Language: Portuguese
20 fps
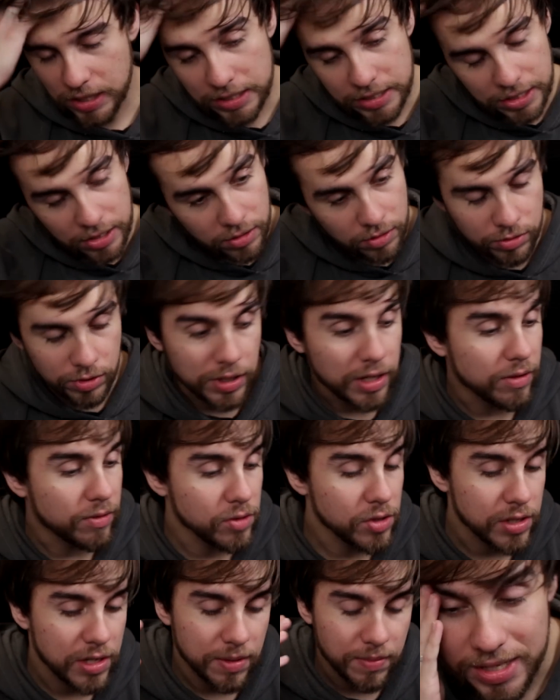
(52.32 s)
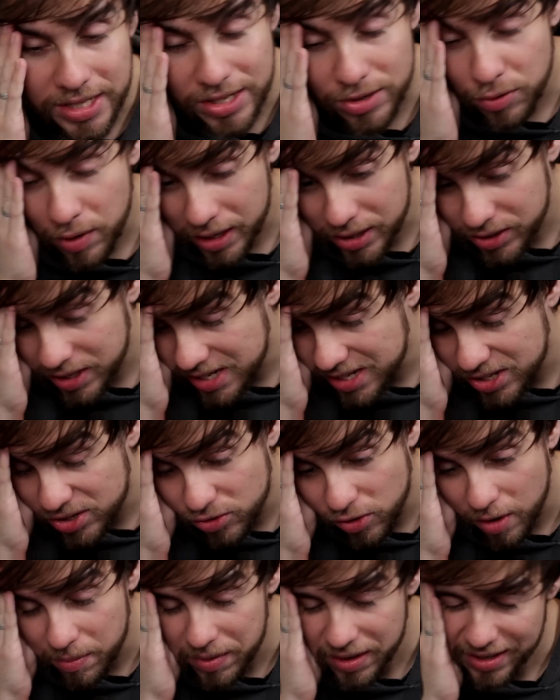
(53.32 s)
Gente, eu não sei você, mas eu acho que
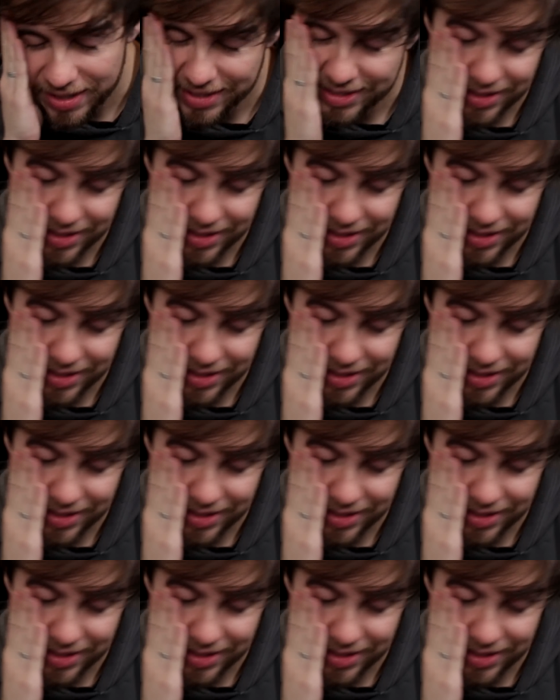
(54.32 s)
esse homem